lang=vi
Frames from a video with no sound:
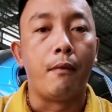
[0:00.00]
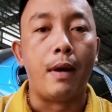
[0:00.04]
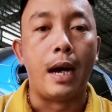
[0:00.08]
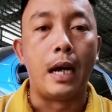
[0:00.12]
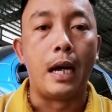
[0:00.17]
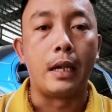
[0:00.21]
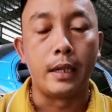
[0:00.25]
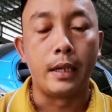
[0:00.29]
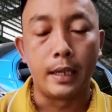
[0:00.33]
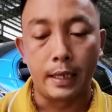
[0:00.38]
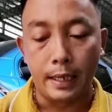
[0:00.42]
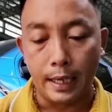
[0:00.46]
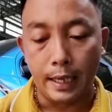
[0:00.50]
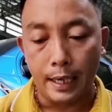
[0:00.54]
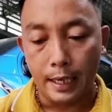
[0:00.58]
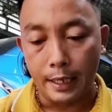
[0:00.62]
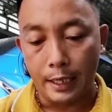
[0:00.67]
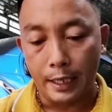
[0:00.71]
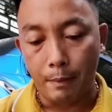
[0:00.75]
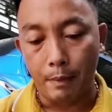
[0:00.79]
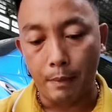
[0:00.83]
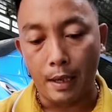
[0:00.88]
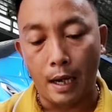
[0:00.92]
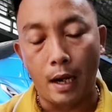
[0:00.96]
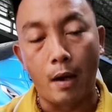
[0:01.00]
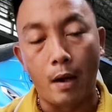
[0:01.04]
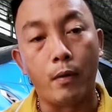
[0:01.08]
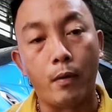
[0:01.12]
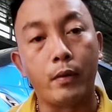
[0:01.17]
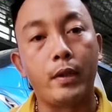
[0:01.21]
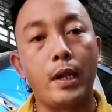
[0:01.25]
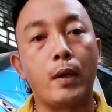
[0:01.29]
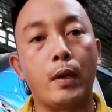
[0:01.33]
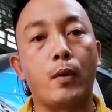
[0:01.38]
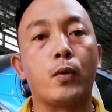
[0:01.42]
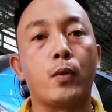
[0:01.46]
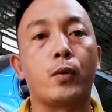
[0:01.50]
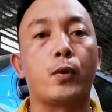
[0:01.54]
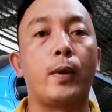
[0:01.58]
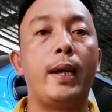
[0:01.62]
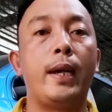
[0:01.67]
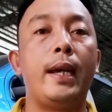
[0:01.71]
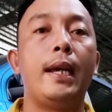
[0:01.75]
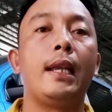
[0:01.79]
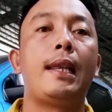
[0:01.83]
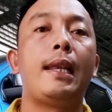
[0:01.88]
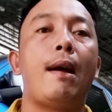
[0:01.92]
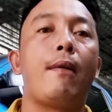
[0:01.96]
và trước khi chim khai long thì cũng
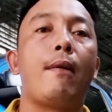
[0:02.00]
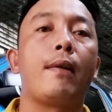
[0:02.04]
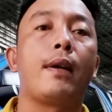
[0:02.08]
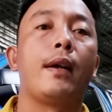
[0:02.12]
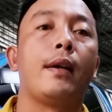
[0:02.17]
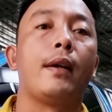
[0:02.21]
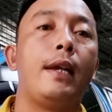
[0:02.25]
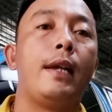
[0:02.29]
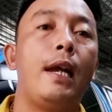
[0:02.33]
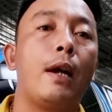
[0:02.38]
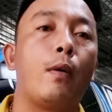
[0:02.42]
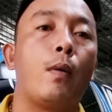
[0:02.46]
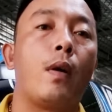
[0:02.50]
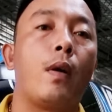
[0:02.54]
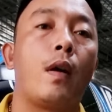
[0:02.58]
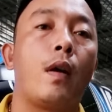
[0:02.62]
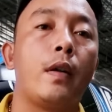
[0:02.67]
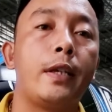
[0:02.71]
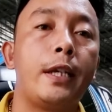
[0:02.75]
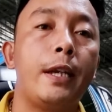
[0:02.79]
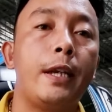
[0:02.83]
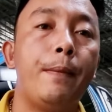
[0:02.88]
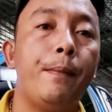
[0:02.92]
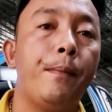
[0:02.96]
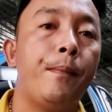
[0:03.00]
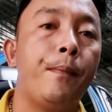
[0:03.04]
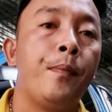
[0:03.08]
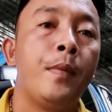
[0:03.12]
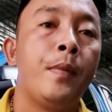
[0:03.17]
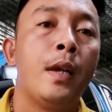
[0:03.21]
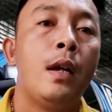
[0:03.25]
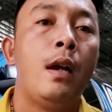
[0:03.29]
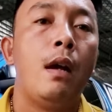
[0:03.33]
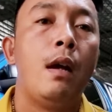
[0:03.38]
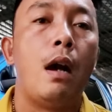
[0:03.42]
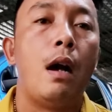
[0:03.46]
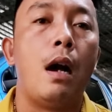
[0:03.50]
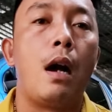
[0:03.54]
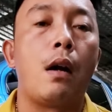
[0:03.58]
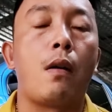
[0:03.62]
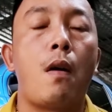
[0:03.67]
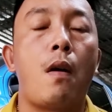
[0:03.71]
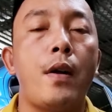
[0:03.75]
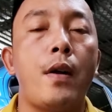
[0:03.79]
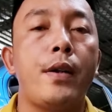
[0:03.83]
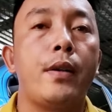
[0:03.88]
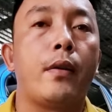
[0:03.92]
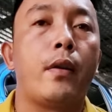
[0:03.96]
tùy theo cơ địa của con chim à,
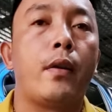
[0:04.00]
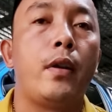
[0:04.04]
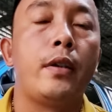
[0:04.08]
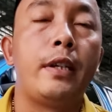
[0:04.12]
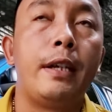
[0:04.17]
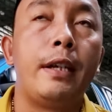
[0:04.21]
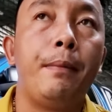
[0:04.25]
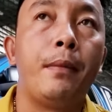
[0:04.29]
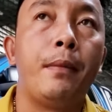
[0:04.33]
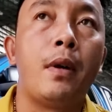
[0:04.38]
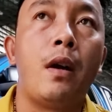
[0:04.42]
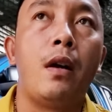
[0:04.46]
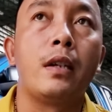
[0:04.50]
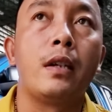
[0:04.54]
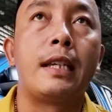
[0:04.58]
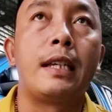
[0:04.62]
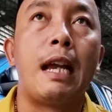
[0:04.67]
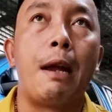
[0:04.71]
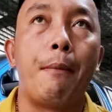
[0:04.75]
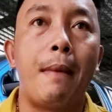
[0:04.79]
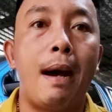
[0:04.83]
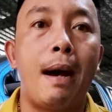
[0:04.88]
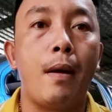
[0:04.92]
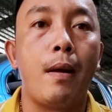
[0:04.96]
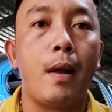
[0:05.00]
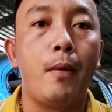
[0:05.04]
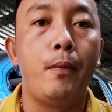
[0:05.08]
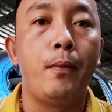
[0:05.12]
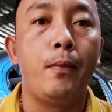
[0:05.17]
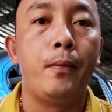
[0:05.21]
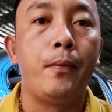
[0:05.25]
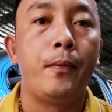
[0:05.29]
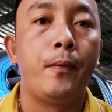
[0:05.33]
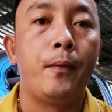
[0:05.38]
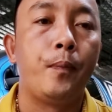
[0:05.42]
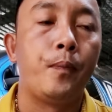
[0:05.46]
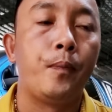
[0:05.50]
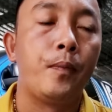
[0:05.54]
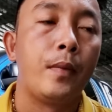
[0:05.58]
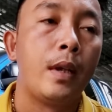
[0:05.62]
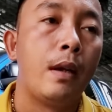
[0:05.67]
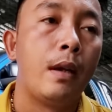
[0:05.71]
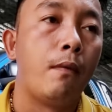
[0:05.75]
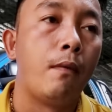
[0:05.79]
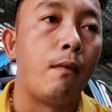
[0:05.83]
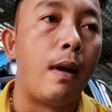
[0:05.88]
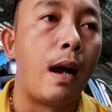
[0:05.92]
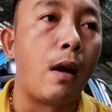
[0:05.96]
có những con chim nó sẽ báo lông
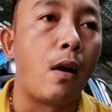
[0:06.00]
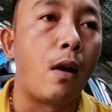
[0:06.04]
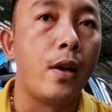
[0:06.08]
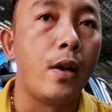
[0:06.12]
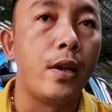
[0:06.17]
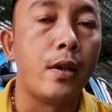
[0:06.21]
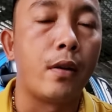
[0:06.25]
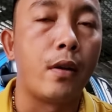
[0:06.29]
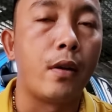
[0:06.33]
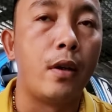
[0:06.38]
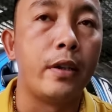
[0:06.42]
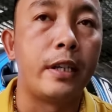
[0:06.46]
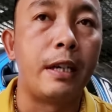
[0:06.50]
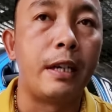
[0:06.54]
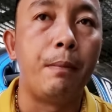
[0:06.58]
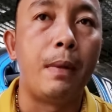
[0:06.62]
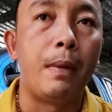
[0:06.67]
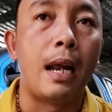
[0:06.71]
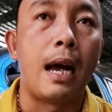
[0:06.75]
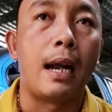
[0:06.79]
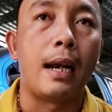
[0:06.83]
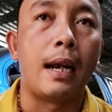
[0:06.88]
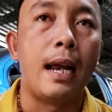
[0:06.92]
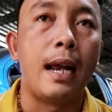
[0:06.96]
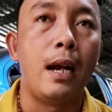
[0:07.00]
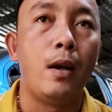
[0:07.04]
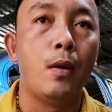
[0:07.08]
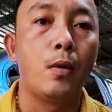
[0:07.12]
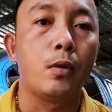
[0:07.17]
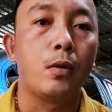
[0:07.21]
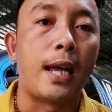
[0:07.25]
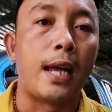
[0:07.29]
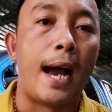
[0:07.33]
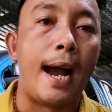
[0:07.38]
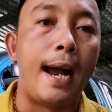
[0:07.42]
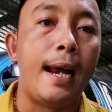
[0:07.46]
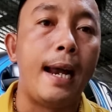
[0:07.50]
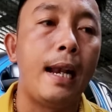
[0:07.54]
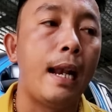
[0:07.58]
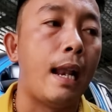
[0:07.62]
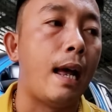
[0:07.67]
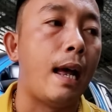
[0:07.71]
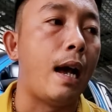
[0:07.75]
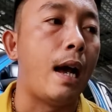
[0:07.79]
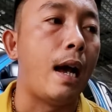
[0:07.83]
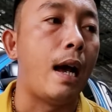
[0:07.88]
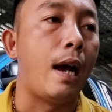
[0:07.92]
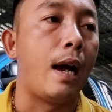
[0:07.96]
và có những con chim là đến lúc thay
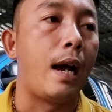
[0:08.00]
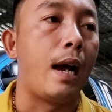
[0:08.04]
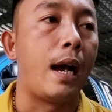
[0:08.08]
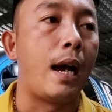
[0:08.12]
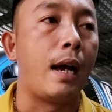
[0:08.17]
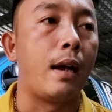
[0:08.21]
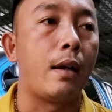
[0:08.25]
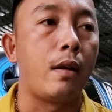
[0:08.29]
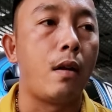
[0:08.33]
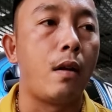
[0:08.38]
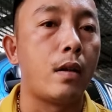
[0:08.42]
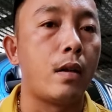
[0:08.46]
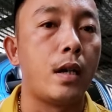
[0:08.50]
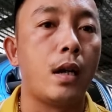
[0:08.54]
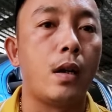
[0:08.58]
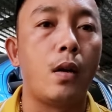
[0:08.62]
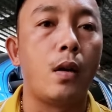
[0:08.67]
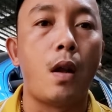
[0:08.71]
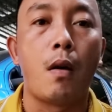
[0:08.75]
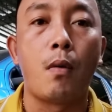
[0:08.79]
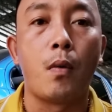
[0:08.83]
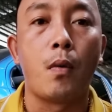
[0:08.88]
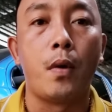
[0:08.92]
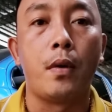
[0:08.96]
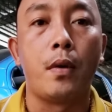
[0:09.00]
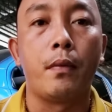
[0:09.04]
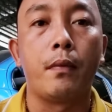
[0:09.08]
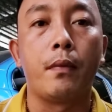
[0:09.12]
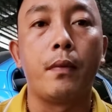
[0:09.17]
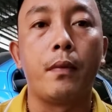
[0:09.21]
là nó rớt lông luôn